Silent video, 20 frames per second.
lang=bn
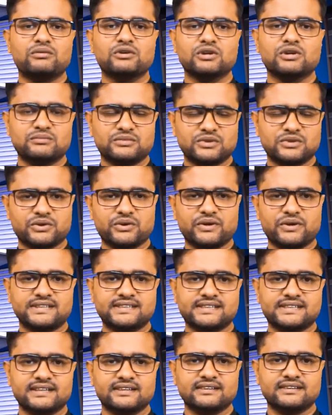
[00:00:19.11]
অবলম্বন
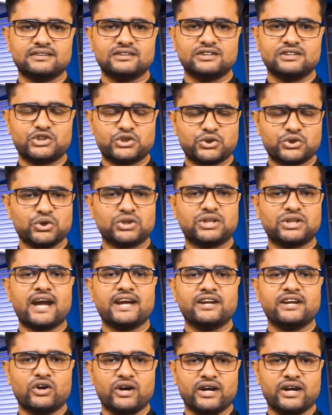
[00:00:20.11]
করেছে শুধু
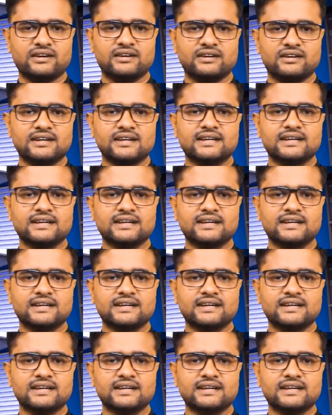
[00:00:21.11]
তাই নয়